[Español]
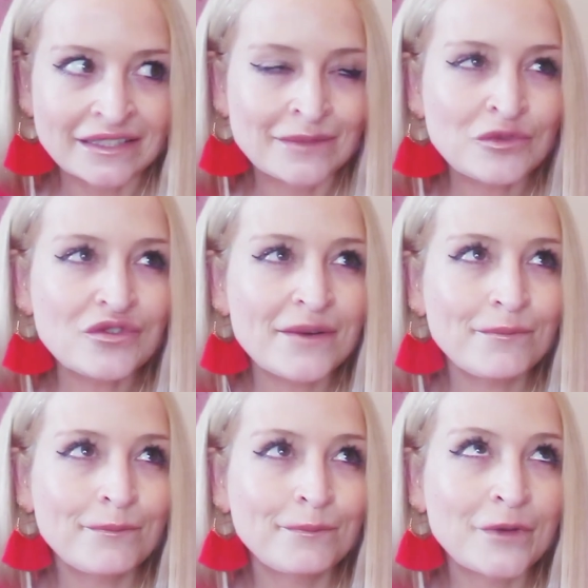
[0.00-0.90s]
Tenemos unas
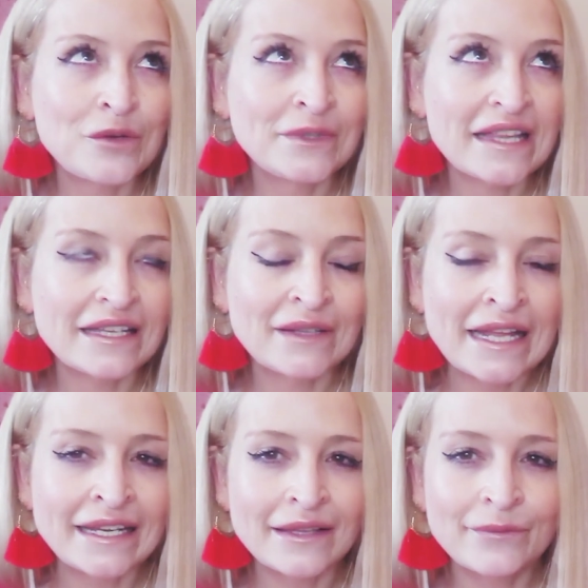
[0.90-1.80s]
palomitas
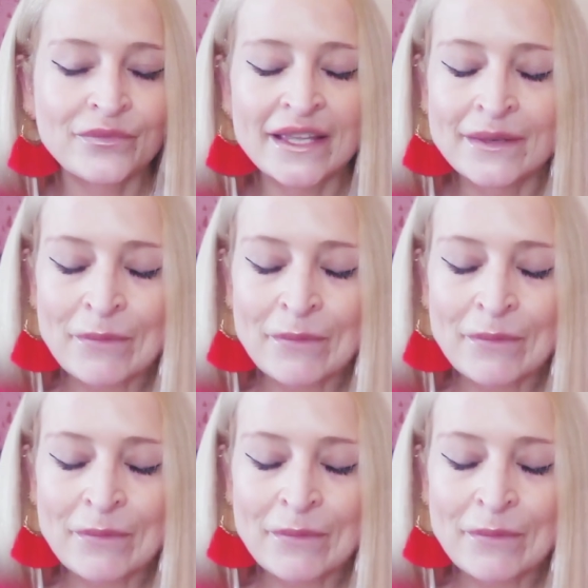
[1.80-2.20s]
de,